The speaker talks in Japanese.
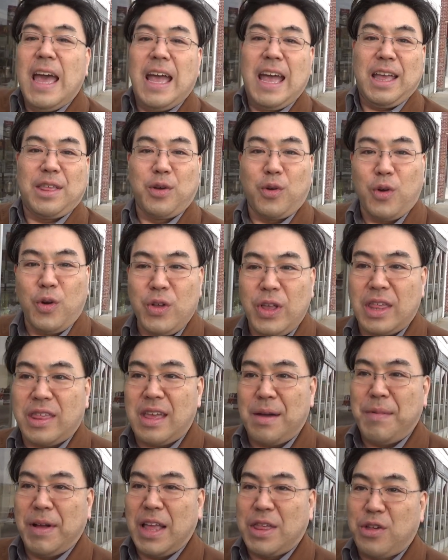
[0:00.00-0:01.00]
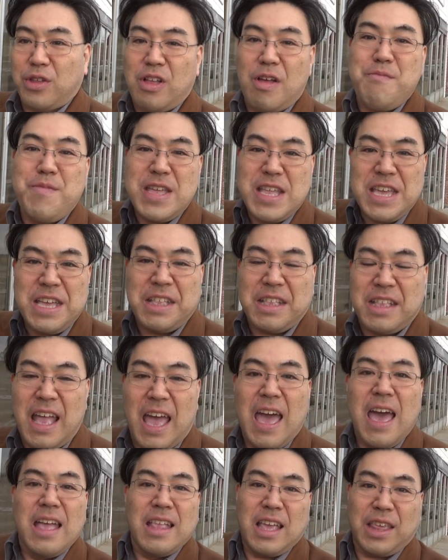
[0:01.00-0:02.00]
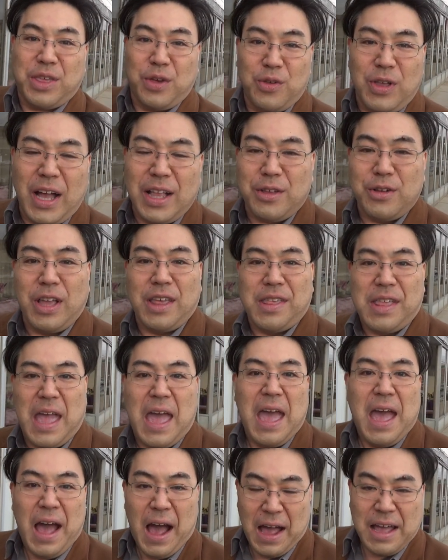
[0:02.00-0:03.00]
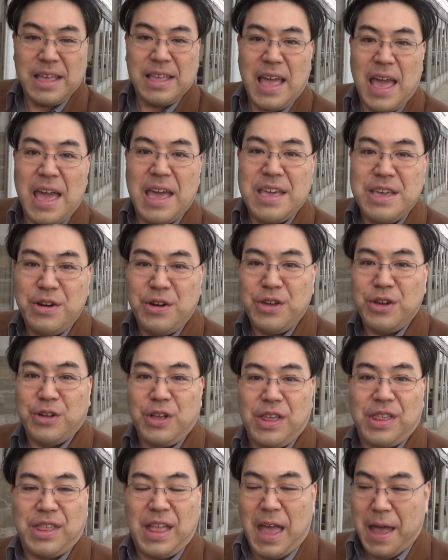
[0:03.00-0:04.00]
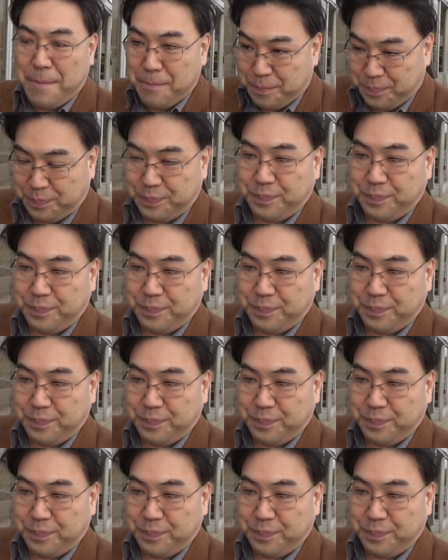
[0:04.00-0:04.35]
えそこをですね、まあね、ちょっと、ね、見に行って、で、その後ですね、はい、えいよいよですね、